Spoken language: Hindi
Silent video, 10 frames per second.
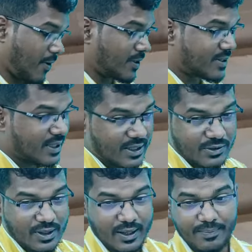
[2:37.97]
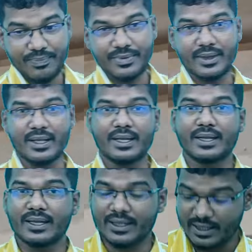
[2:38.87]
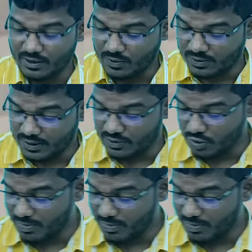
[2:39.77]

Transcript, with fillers: फॉल सीलिंग जो है कितने तरह के होते हैं